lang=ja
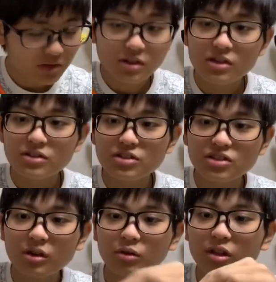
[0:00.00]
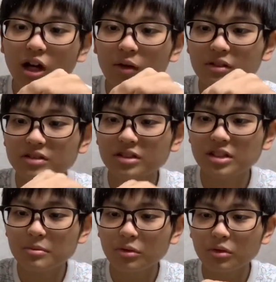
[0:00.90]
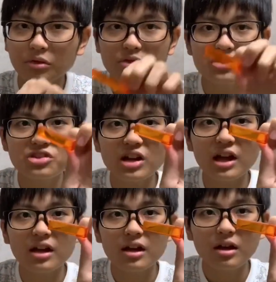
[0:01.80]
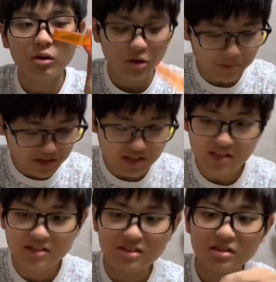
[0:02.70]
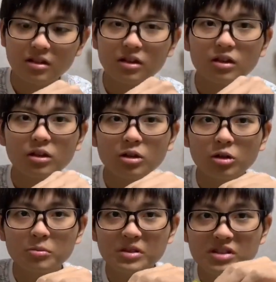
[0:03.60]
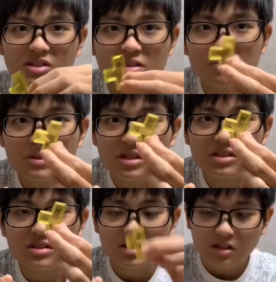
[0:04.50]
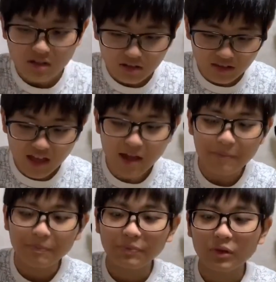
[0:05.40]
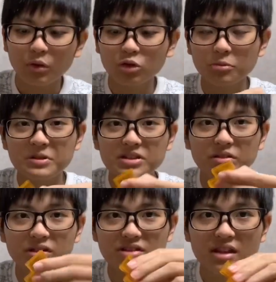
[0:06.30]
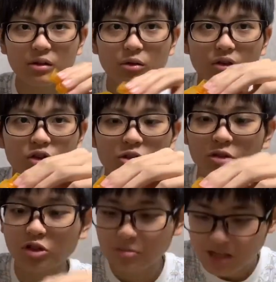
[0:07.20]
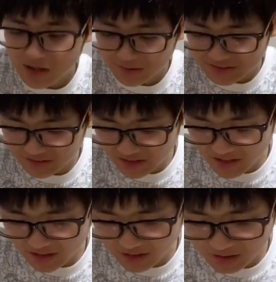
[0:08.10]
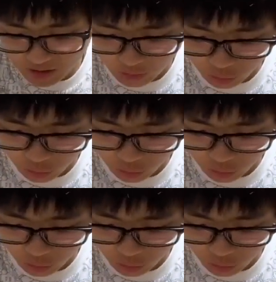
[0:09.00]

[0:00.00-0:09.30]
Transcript: そしたらこの中をですね、全部このちっちゃい、これピースです。ピース、ピース。で、このピースをですね、こう、く、組み合わせて、こう、